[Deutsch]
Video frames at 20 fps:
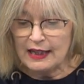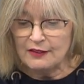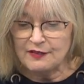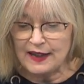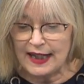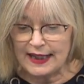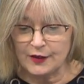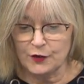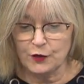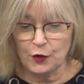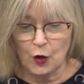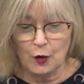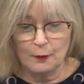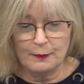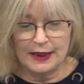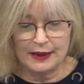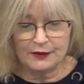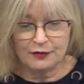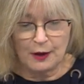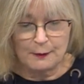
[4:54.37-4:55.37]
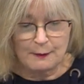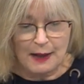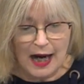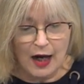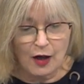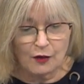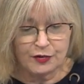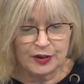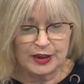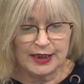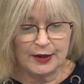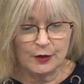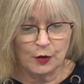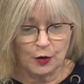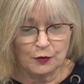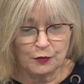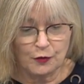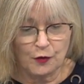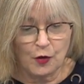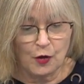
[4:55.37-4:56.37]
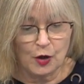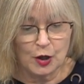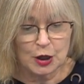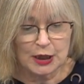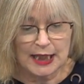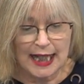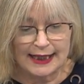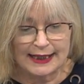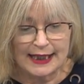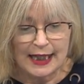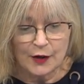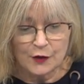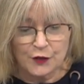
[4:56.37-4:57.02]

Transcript: werden somit vom Aufstieg und Wohlstand